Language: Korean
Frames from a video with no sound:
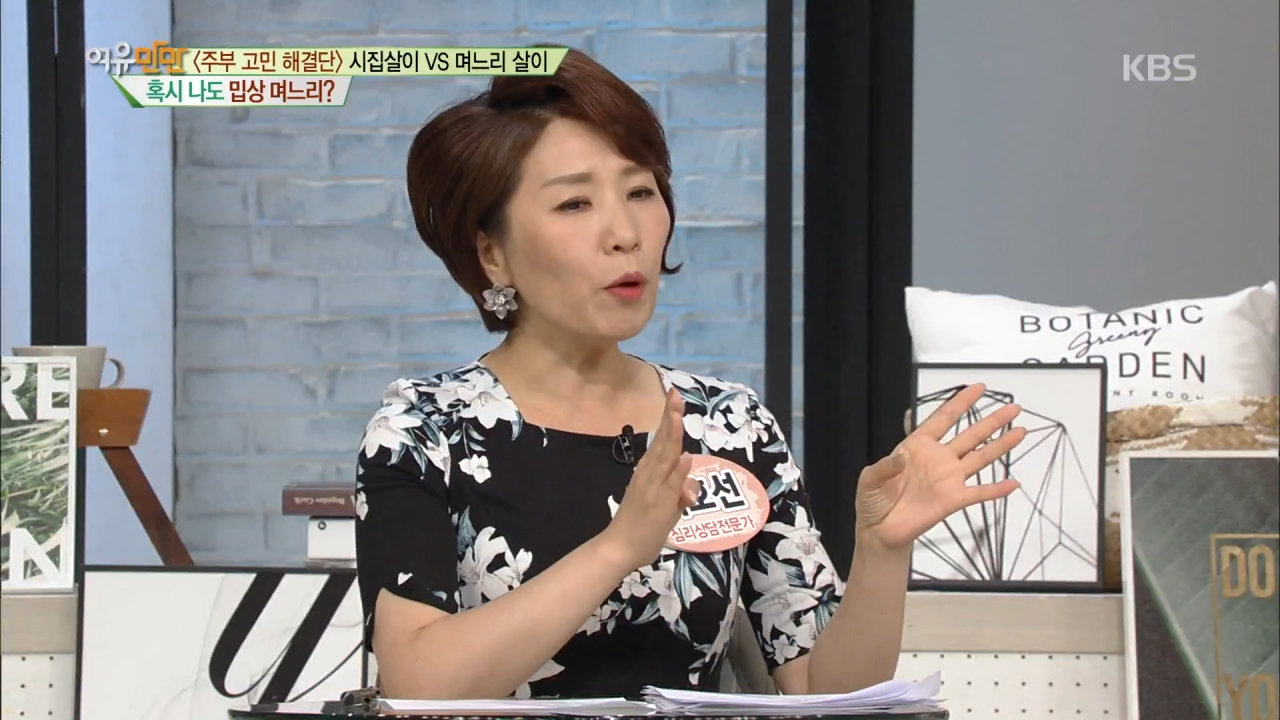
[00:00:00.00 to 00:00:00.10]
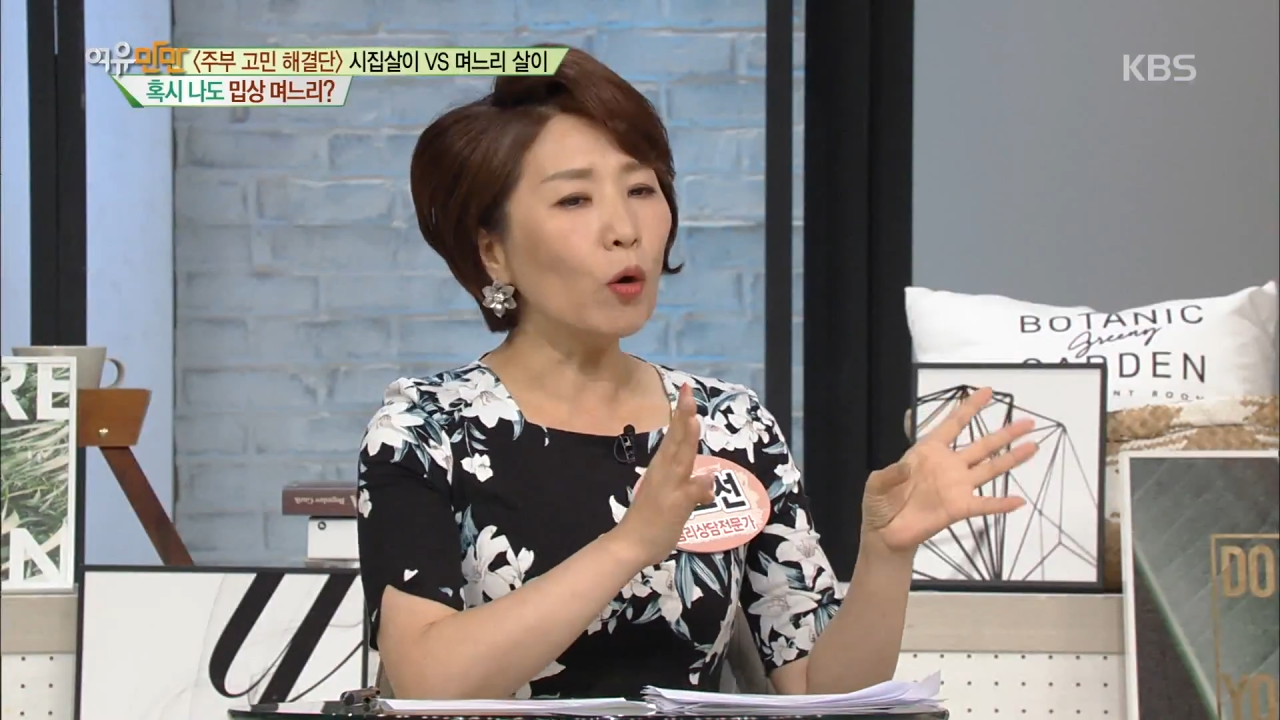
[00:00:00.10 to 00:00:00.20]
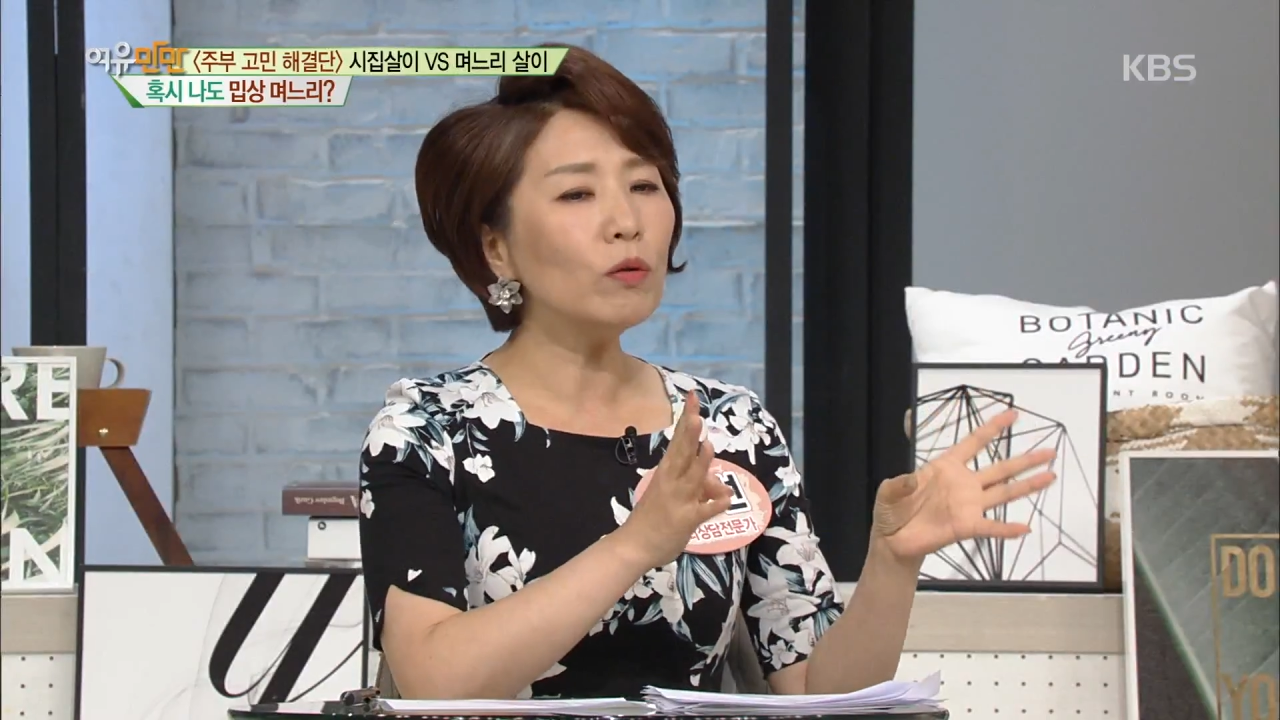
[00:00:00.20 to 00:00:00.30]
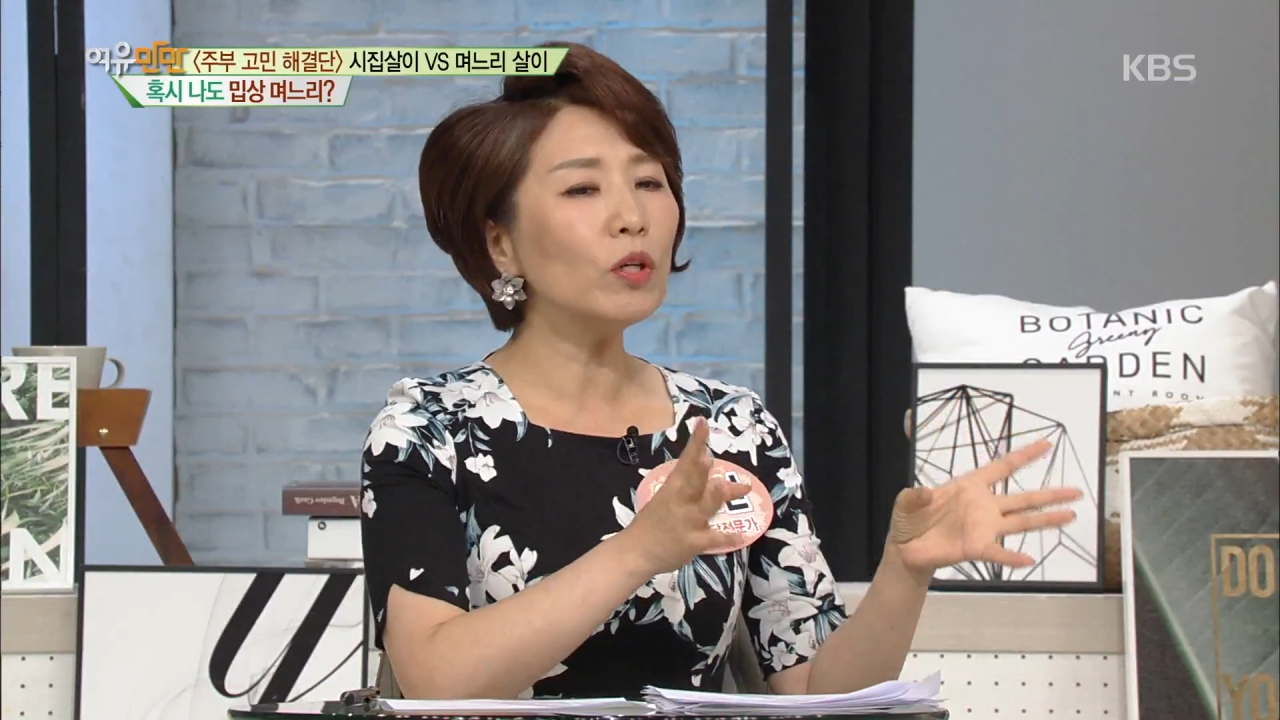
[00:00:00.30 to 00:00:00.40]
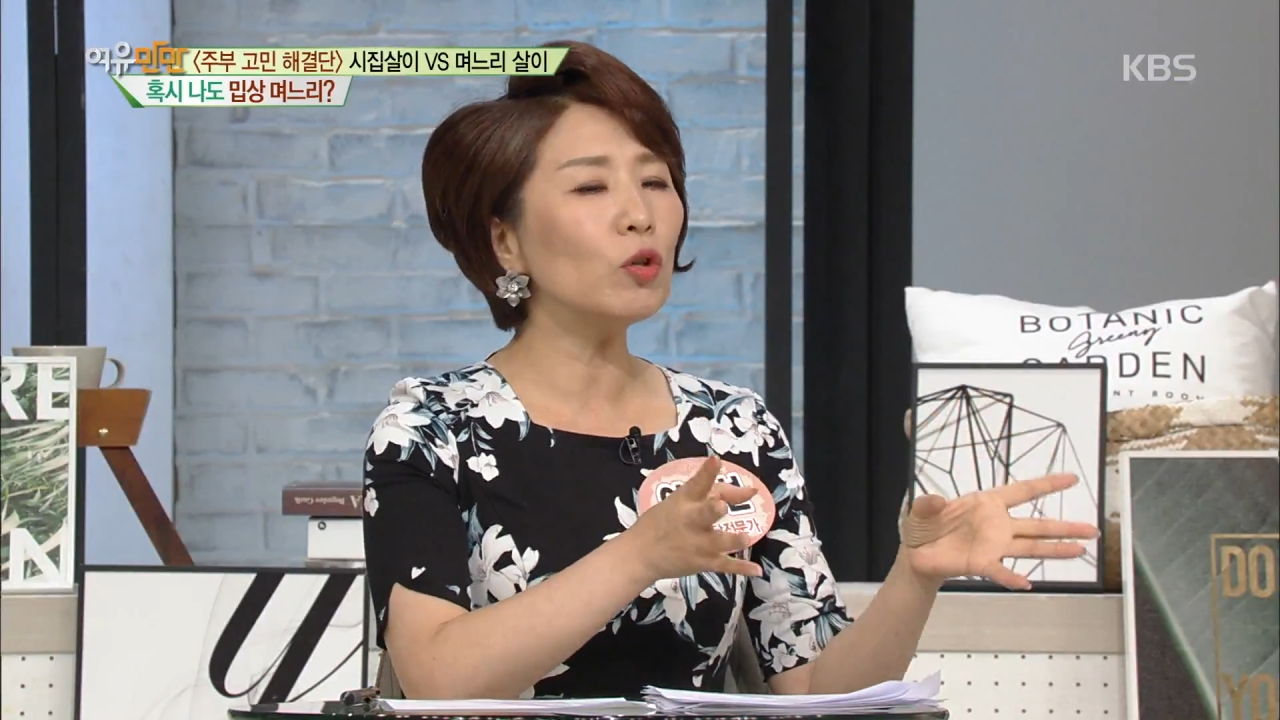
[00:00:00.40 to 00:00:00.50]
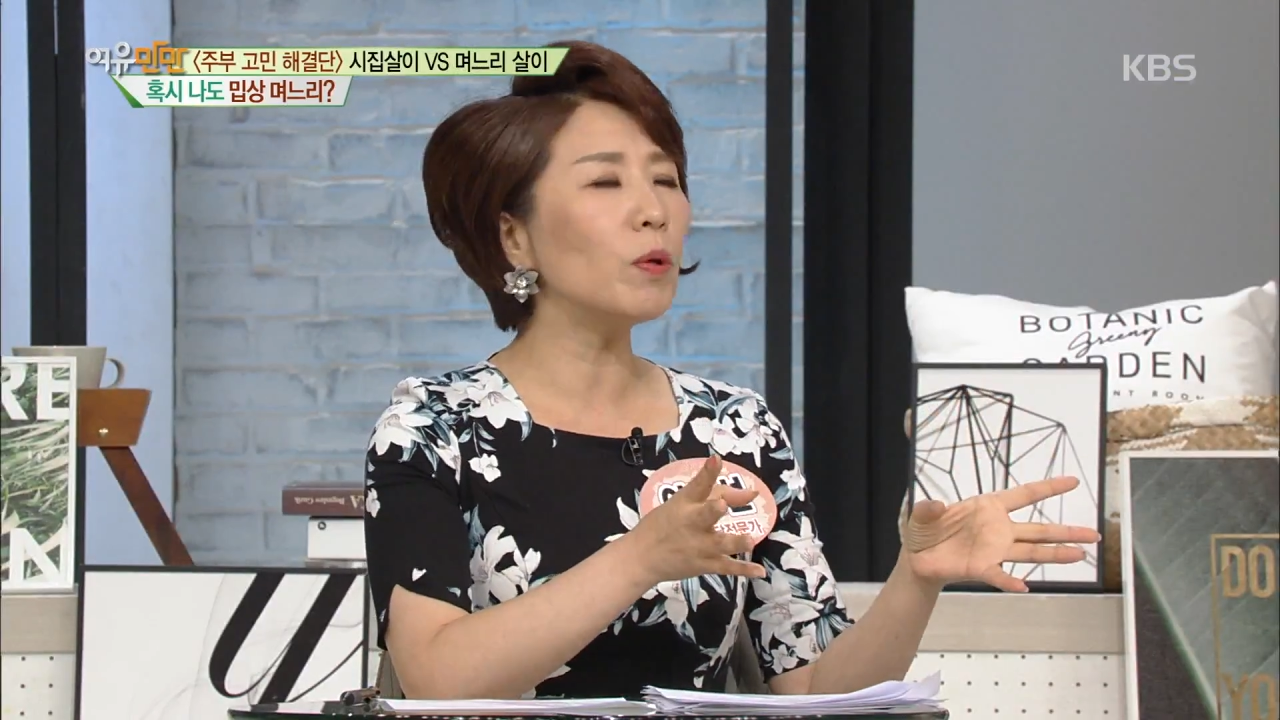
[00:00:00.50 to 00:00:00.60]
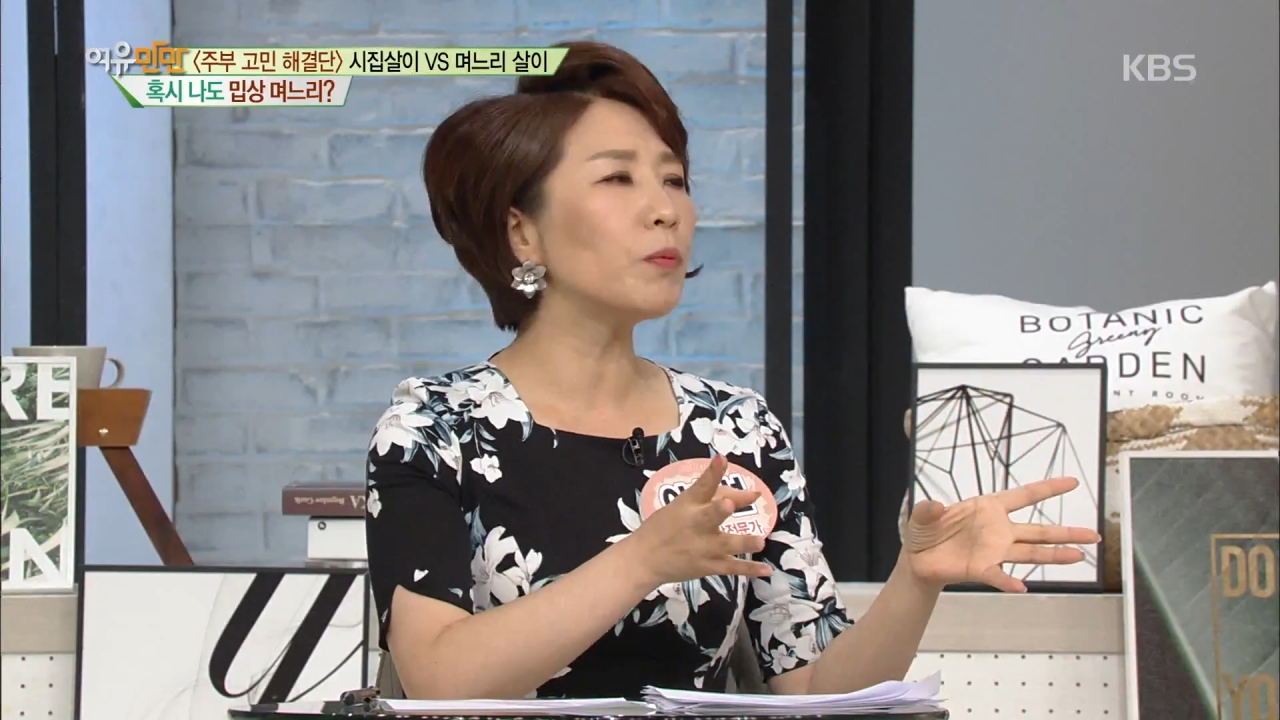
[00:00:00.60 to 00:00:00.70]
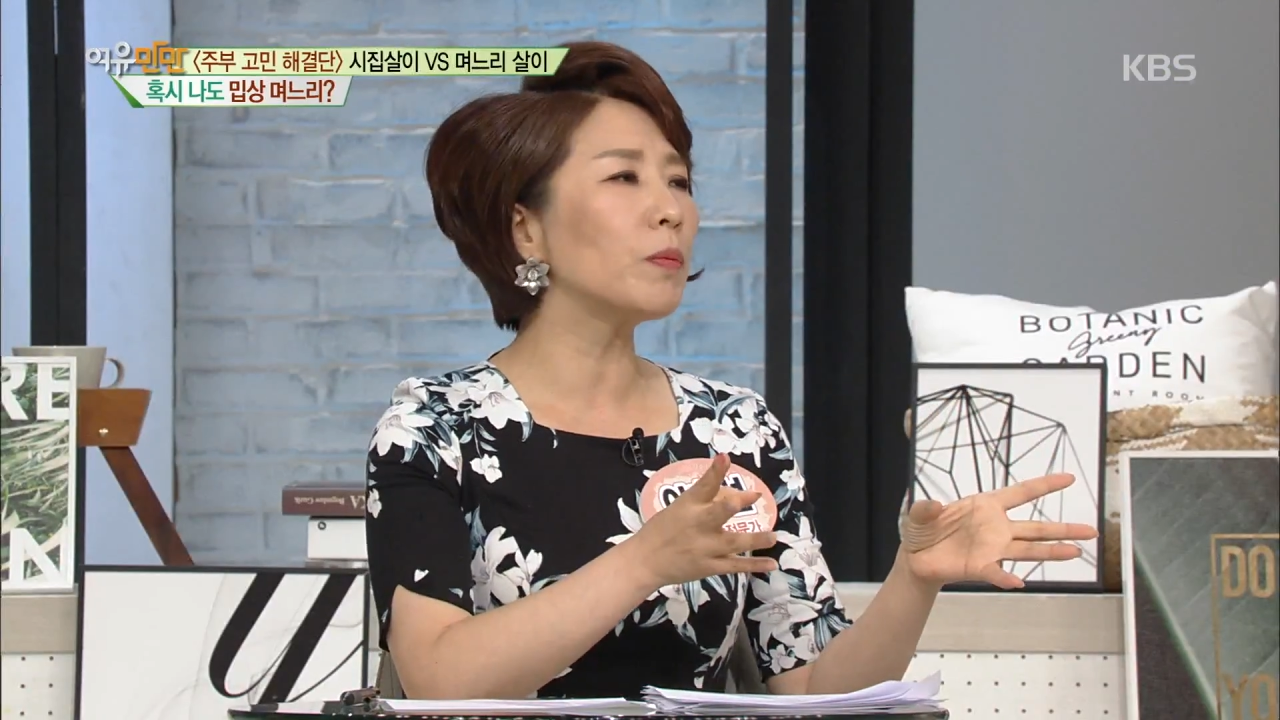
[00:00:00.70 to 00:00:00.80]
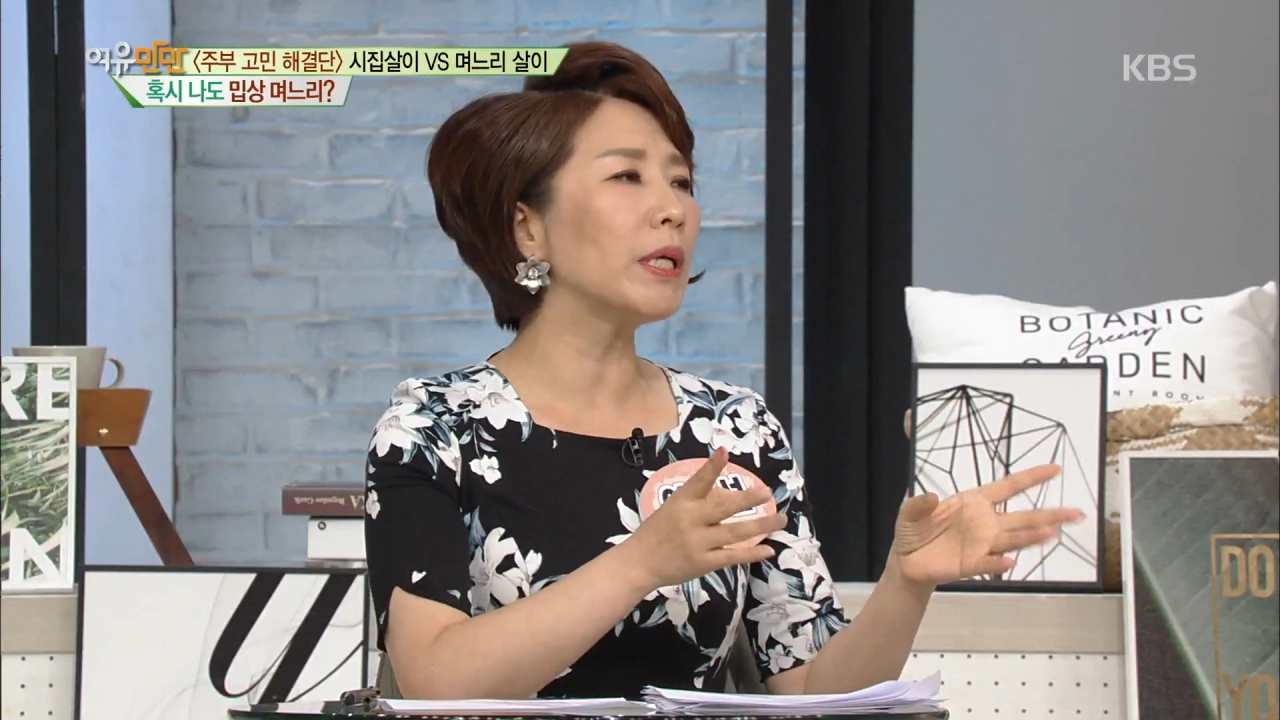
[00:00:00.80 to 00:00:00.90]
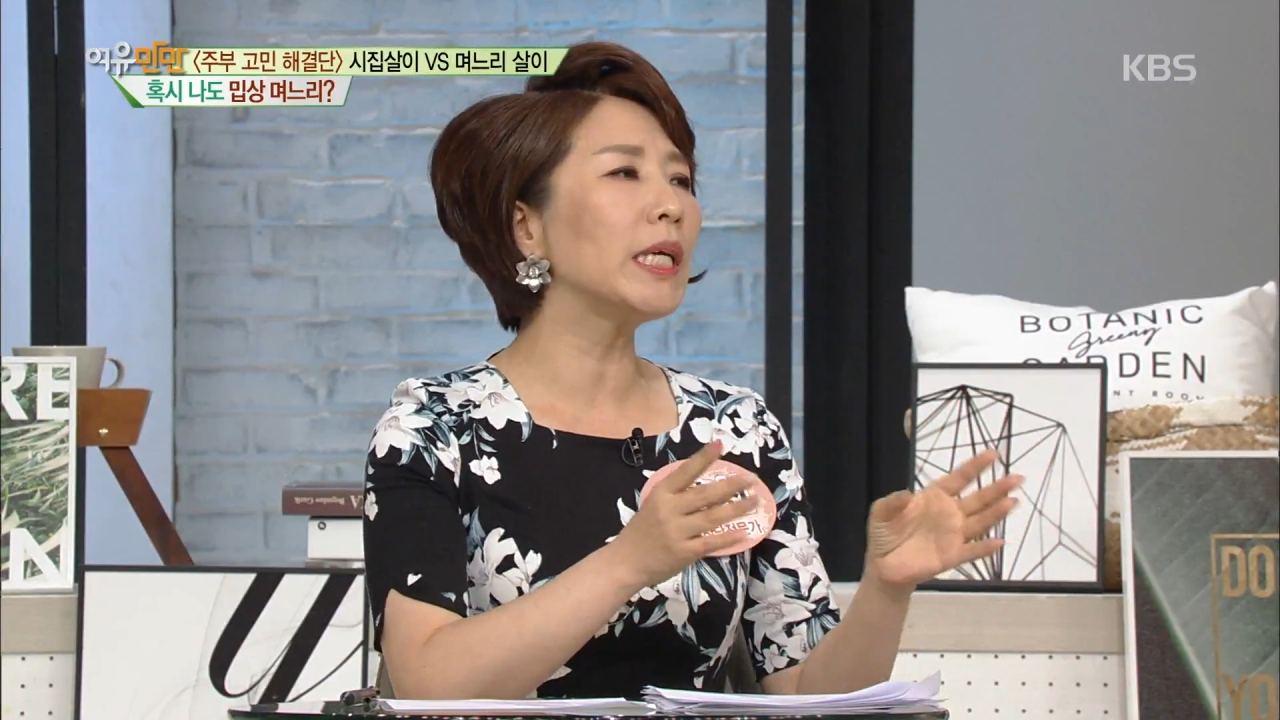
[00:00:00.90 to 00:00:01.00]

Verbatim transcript: 며느리도 밉지만